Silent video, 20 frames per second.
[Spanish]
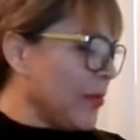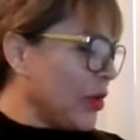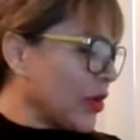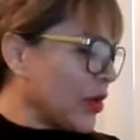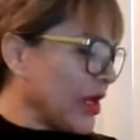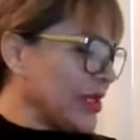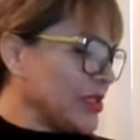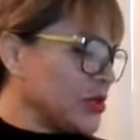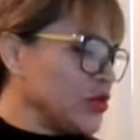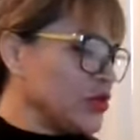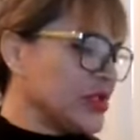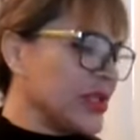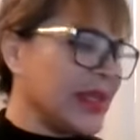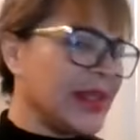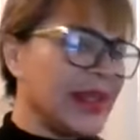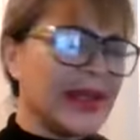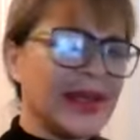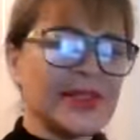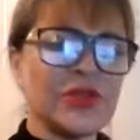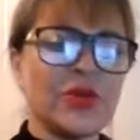¿Por qué
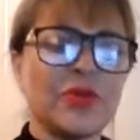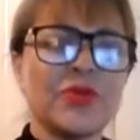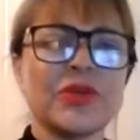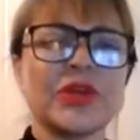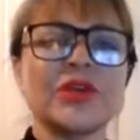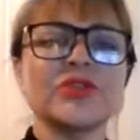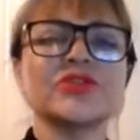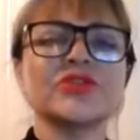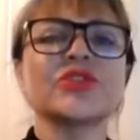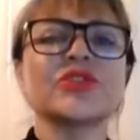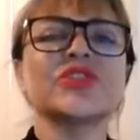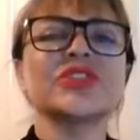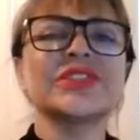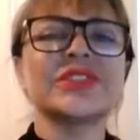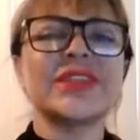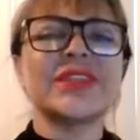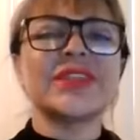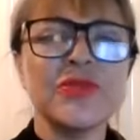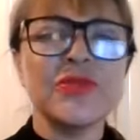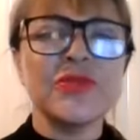sucede eso? Porque nosotros
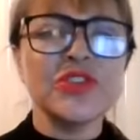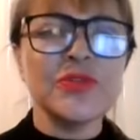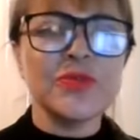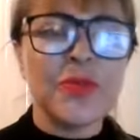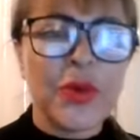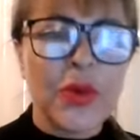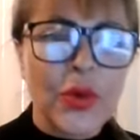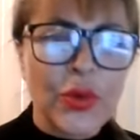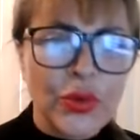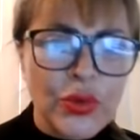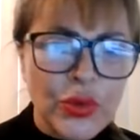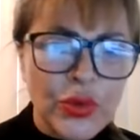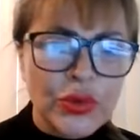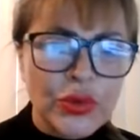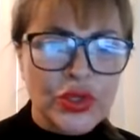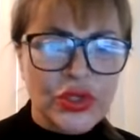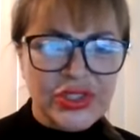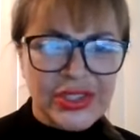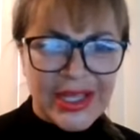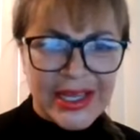traemos
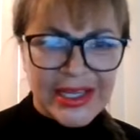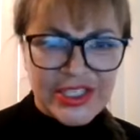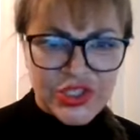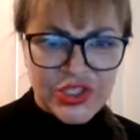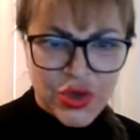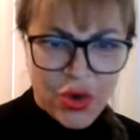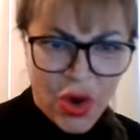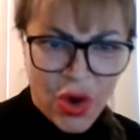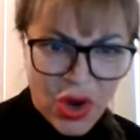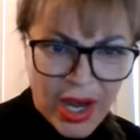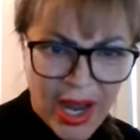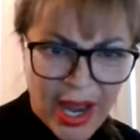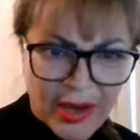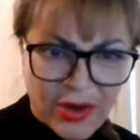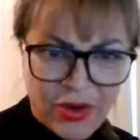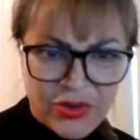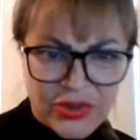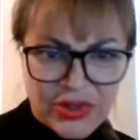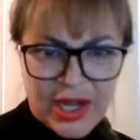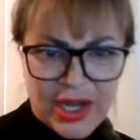productos que
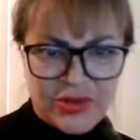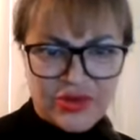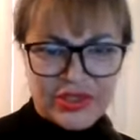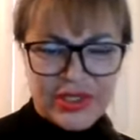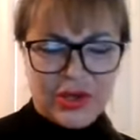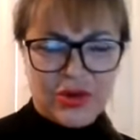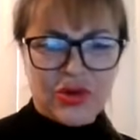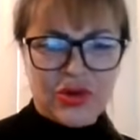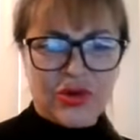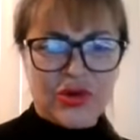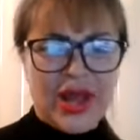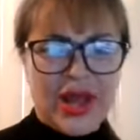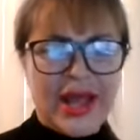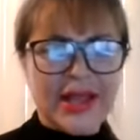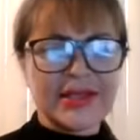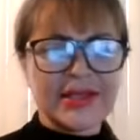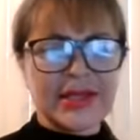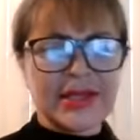chocan contra los decolorantes.